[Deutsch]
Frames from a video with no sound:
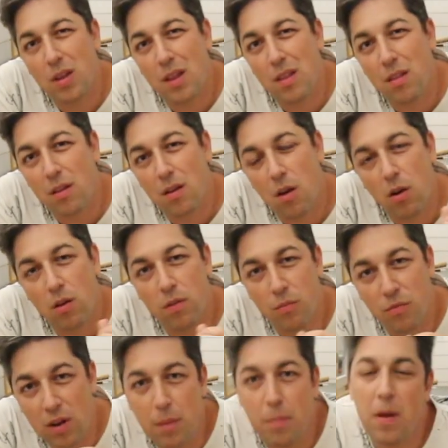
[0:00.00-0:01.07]
dann gehe ich zum
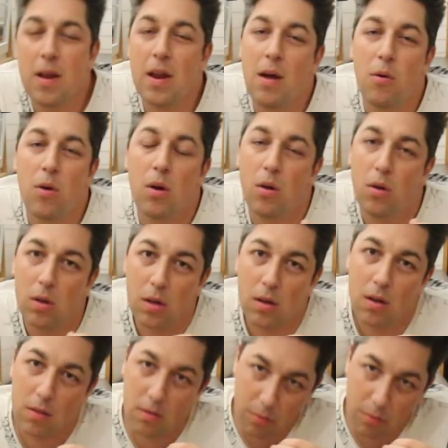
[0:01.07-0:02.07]
Philipp Henauer oder ich gehe